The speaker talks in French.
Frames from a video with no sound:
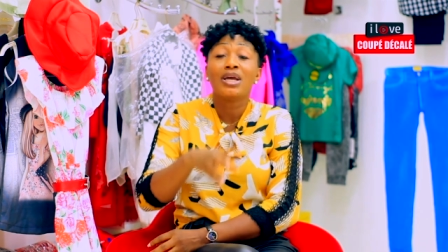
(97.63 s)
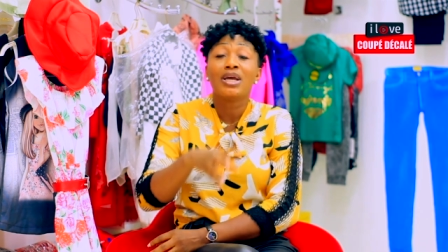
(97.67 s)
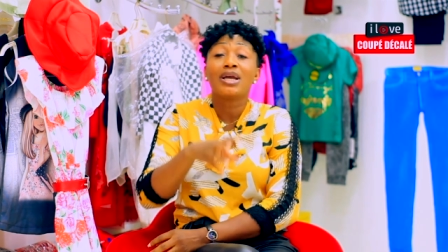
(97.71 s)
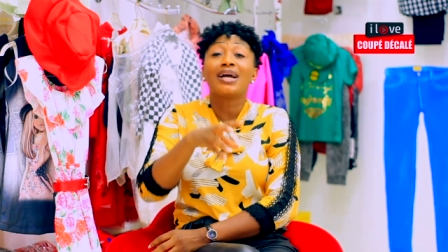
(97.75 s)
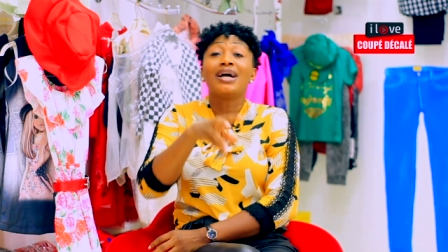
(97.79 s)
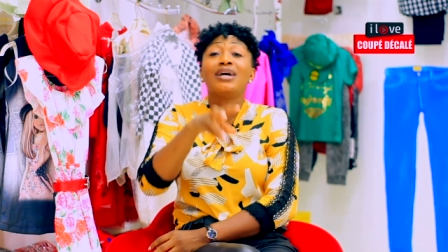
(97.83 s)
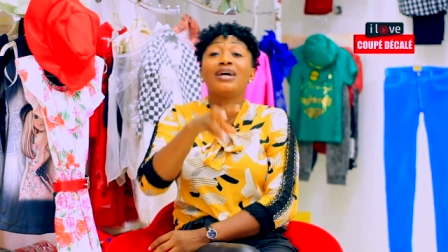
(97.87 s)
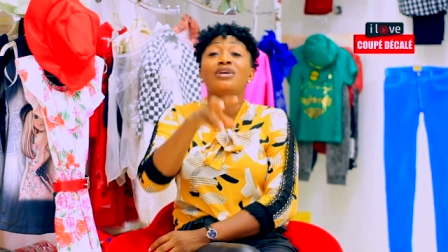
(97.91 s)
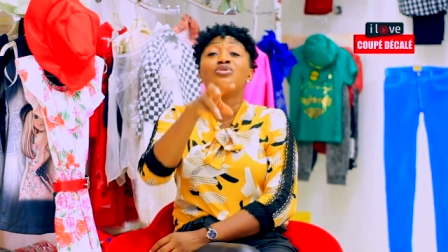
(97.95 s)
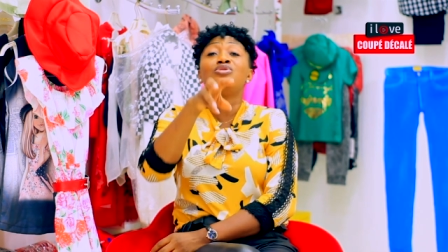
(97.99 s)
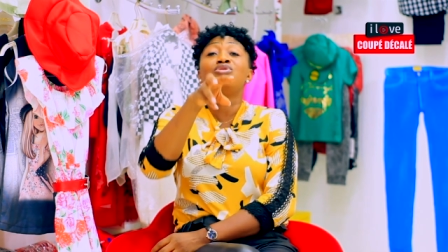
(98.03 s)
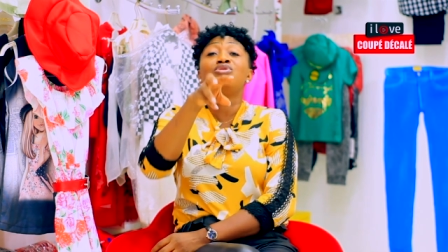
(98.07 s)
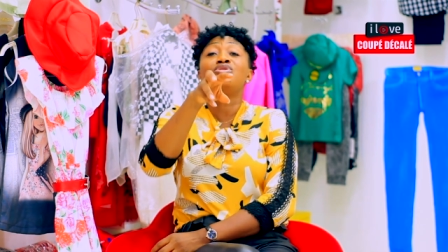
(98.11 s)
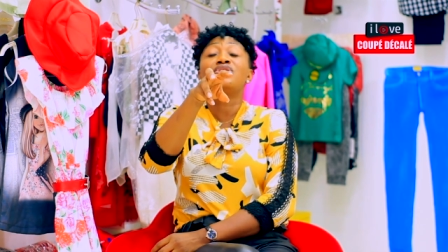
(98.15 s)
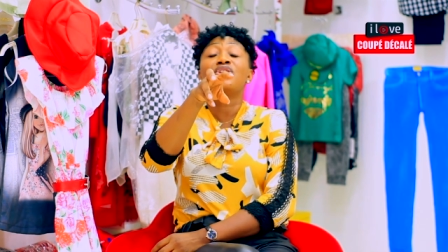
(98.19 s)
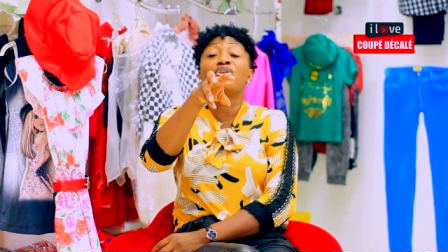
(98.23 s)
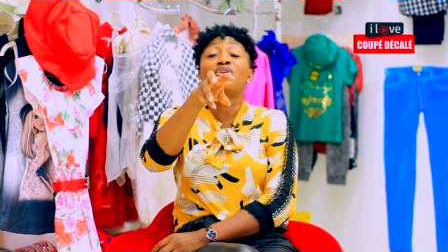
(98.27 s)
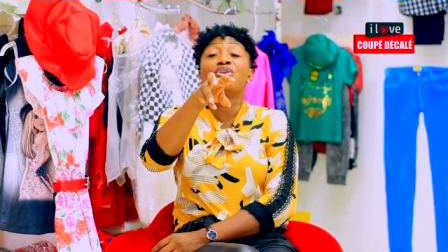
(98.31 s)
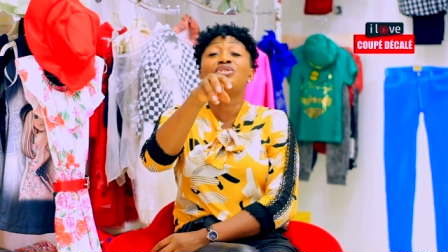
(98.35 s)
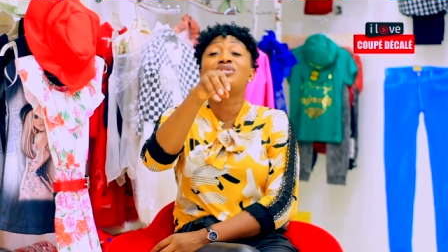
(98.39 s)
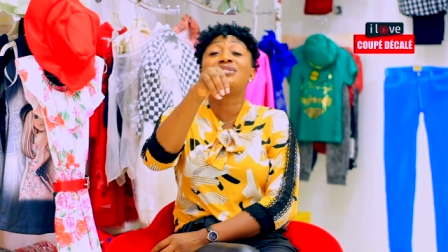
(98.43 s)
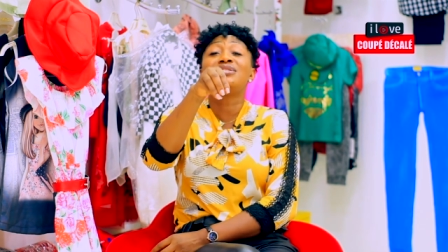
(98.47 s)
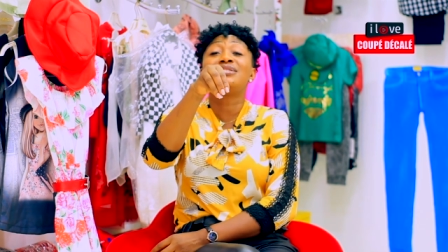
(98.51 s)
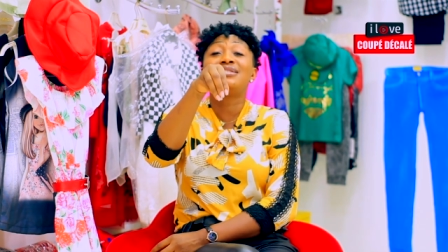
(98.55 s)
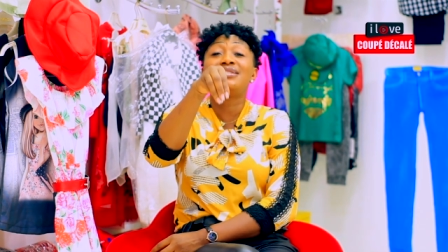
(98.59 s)
Quand le
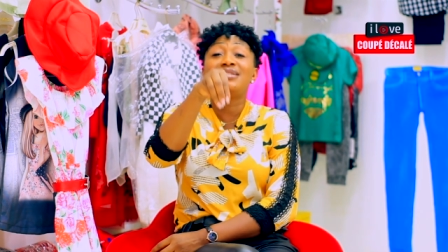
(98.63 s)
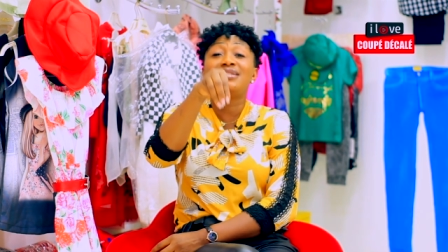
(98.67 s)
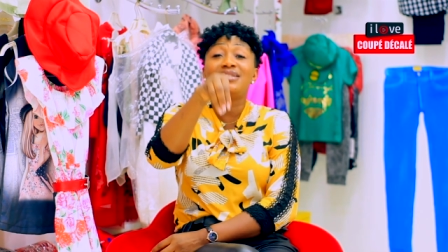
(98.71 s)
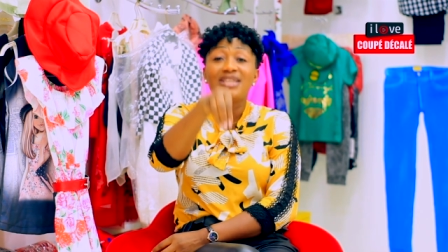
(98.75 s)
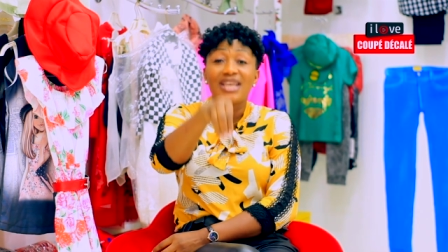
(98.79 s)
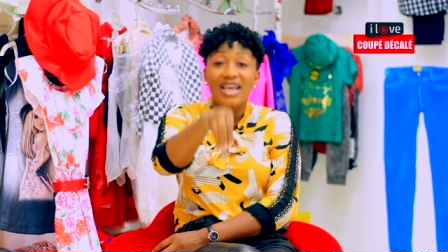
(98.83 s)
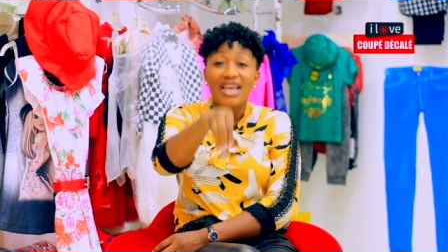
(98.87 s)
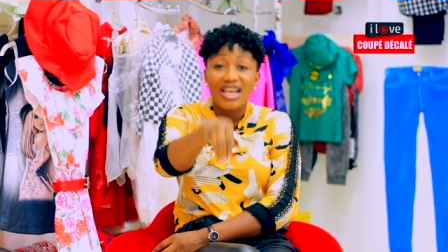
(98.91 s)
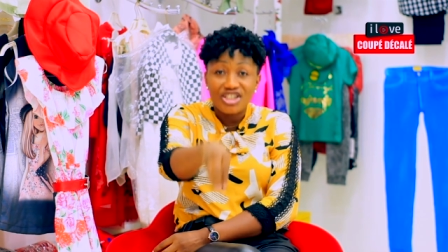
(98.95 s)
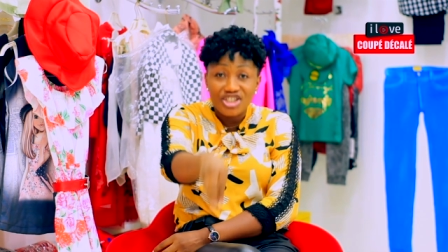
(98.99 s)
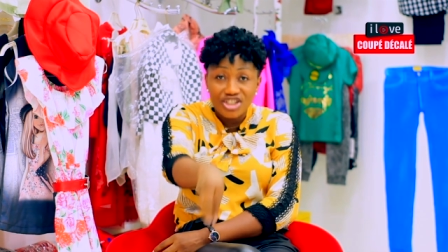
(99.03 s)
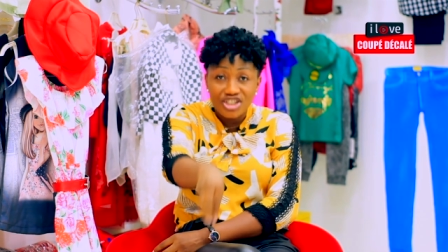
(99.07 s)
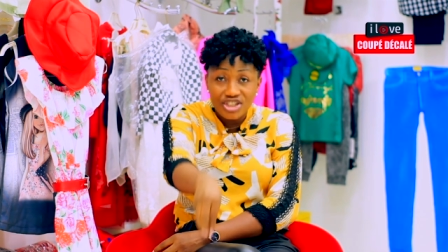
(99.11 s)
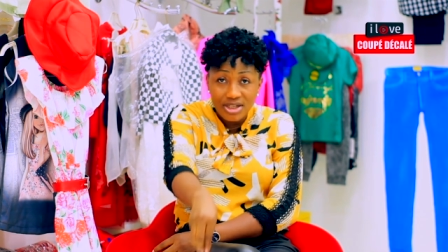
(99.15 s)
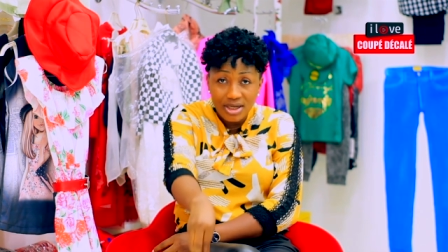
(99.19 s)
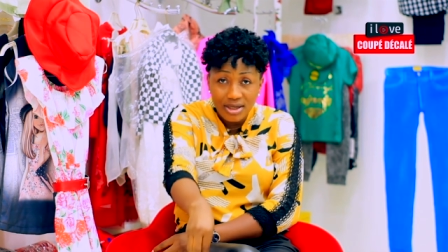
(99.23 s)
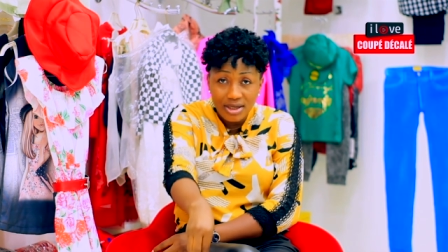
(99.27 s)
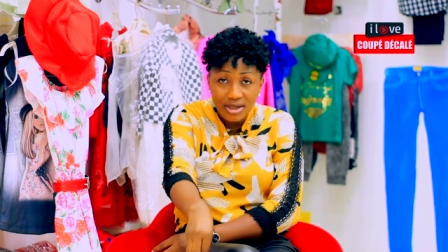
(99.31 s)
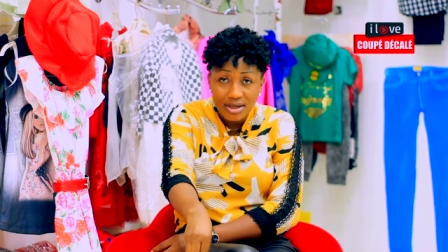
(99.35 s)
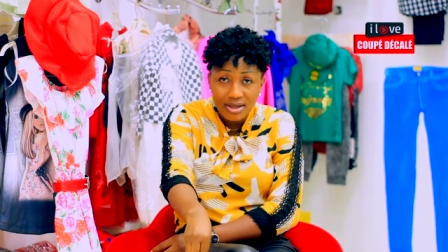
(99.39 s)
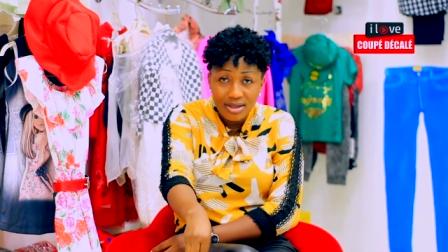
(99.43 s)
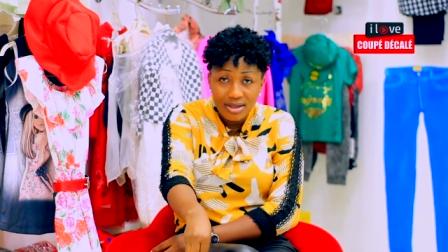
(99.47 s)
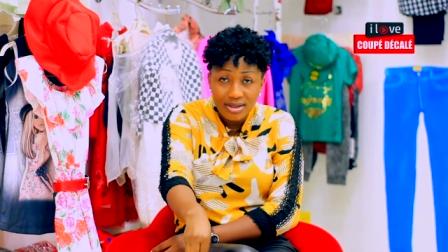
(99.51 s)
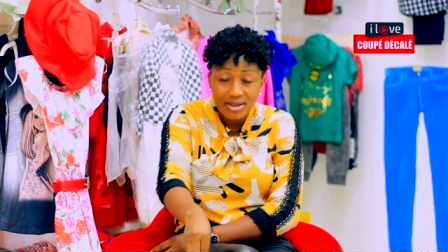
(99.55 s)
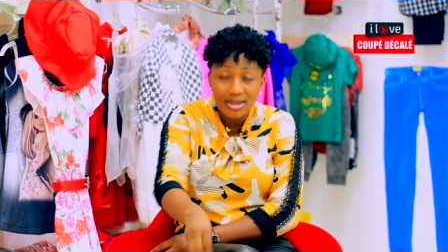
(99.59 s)
Seigneur siège
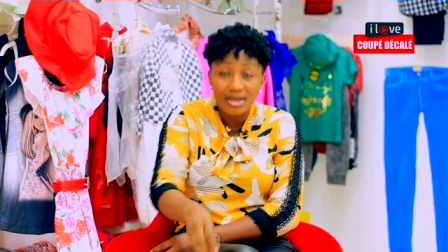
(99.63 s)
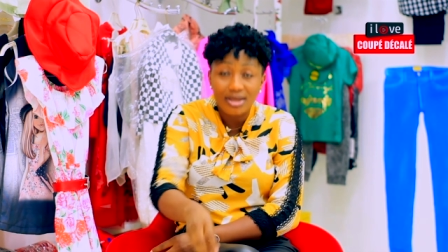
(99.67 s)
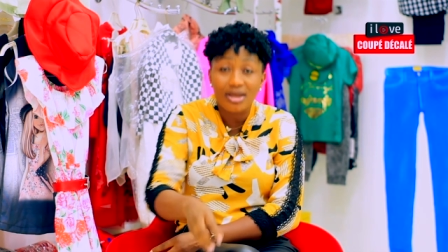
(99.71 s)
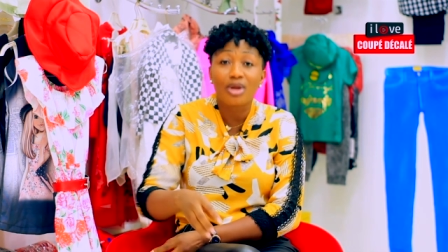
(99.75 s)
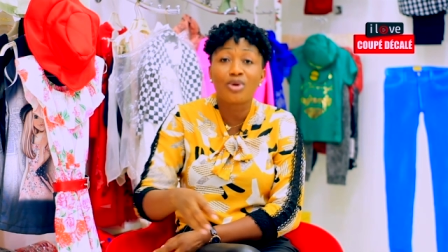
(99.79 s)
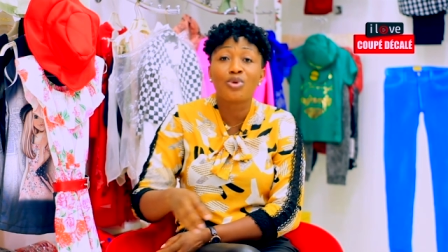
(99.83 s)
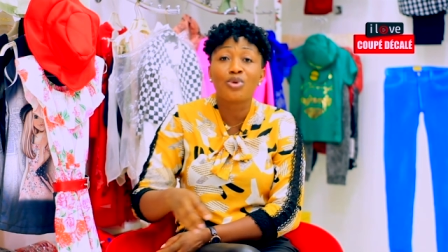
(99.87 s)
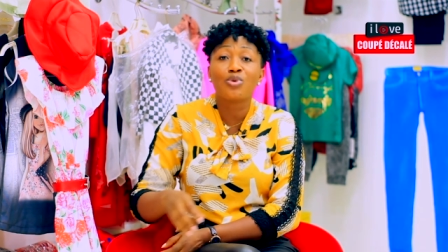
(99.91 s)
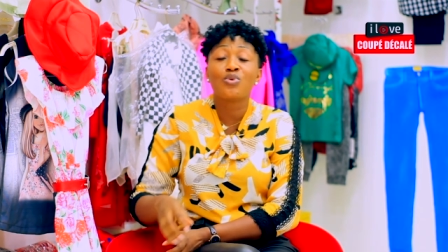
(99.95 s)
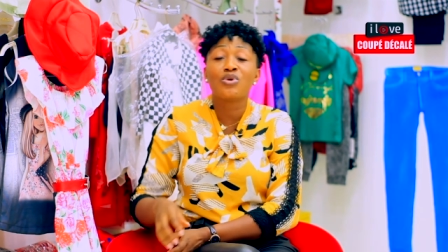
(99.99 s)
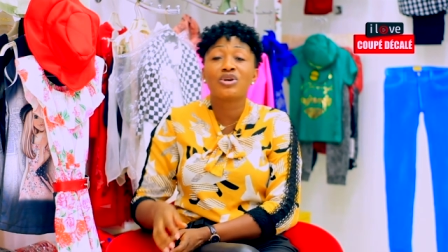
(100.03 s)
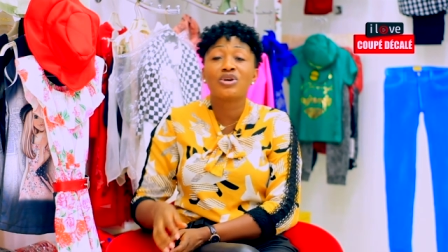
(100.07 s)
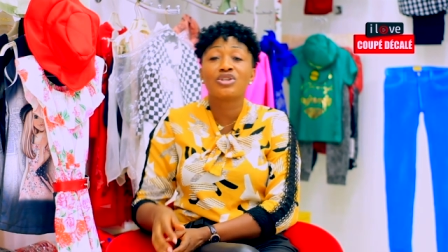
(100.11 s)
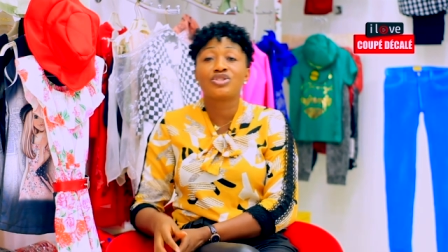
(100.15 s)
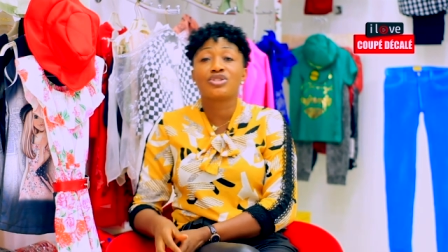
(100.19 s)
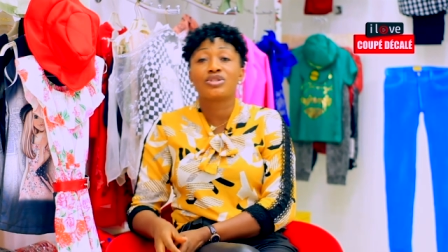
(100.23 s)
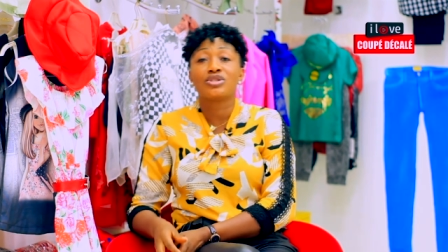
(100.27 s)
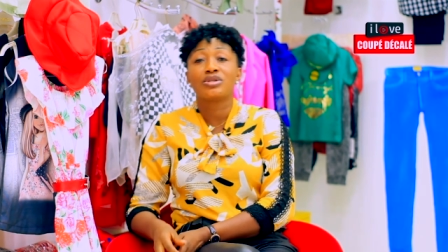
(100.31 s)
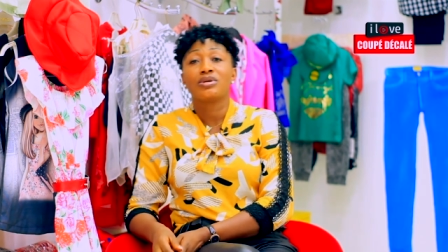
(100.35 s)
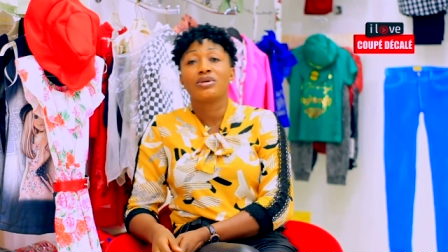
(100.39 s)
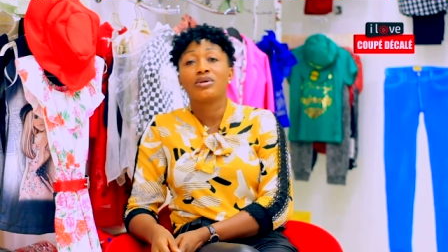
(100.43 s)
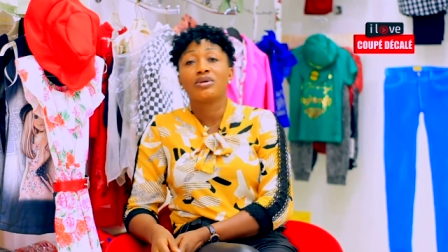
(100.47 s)
dans la louange,